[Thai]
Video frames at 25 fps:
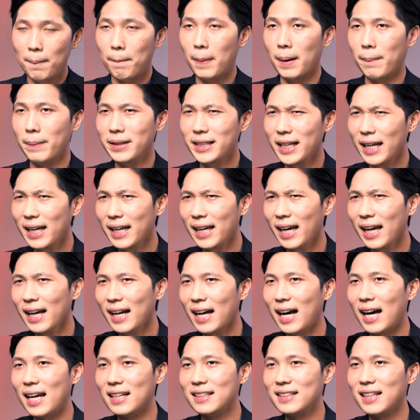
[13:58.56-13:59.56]
มันไม่ใช่แค่
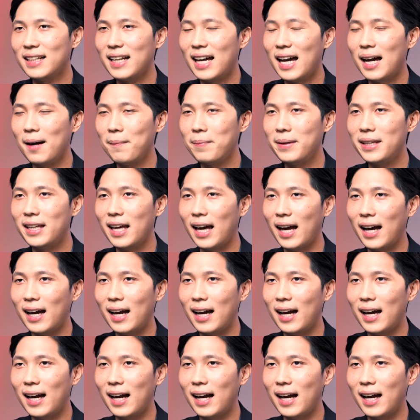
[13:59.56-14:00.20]
การชนะเพีย